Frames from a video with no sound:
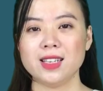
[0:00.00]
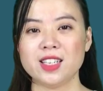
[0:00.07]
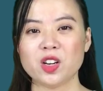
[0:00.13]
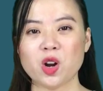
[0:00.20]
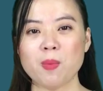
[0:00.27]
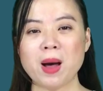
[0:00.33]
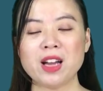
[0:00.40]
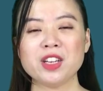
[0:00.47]

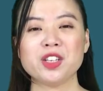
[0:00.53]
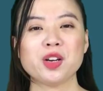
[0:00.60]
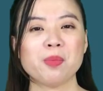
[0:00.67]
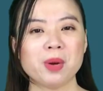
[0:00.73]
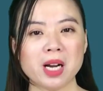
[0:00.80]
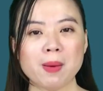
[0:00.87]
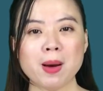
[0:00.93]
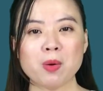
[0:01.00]
Xin chào các bạn,
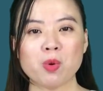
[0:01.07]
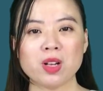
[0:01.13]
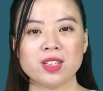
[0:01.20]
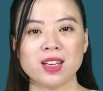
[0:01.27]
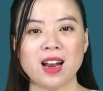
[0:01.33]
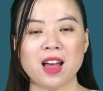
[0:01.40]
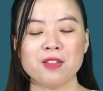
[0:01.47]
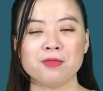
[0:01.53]
chào mừng các bạn
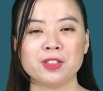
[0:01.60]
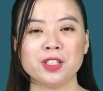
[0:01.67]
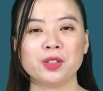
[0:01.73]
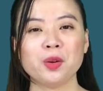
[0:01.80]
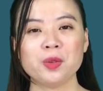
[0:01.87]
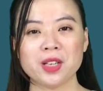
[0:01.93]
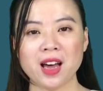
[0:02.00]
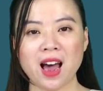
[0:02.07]
quay trở lại
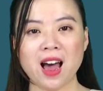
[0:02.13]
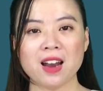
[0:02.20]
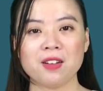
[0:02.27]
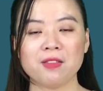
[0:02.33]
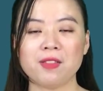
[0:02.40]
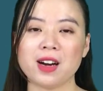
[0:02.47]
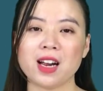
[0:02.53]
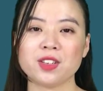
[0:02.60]
với Top Sa
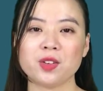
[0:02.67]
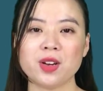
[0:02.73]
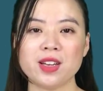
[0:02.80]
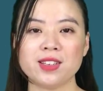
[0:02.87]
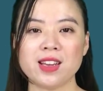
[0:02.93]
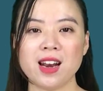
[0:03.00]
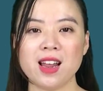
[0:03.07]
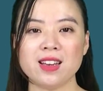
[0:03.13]
Hàn và ngay
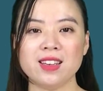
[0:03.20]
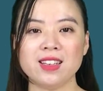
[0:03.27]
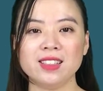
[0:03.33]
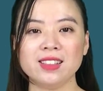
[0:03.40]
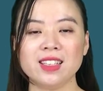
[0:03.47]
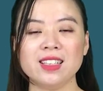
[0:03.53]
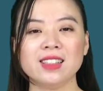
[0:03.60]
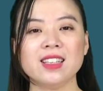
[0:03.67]
sau đây sẽ là
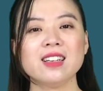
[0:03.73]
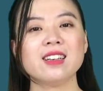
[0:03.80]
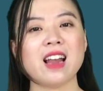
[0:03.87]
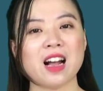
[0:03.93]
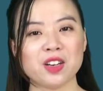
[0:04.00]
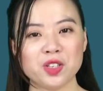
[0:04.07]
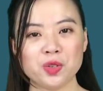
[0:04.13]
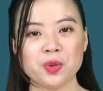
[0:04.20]
những tin
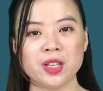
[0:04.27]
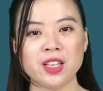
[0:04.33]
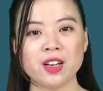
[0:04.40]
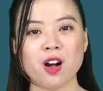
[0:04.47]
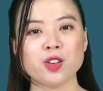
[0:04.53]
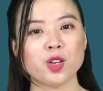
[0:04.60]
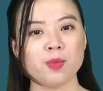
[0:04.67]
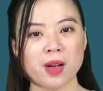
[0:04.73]
tức đáng chú
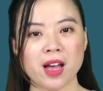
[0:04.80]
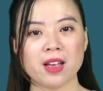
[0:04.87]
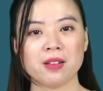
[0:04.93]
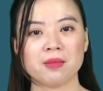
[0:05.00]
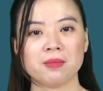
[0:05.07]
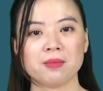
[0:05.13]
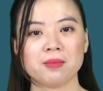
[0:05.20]
ý có trong ngày.